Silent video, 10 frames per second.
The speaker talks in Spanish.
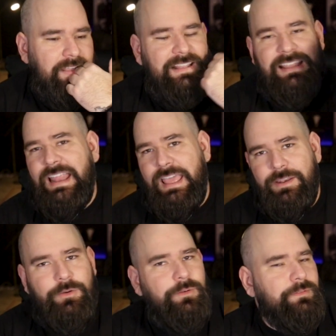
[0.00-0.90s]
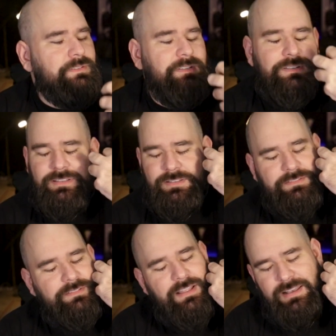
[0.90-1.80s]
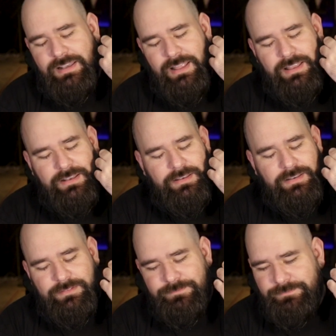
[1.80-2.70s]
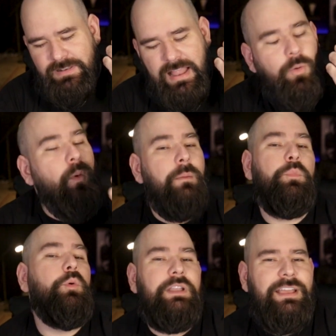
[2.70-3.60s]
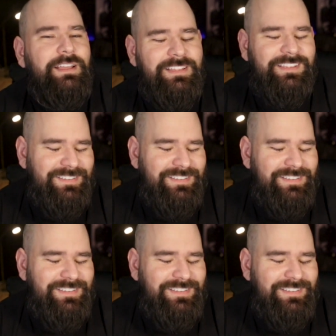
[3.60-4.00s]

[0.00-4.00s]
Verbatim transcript: el dinero, el, el, la guapura,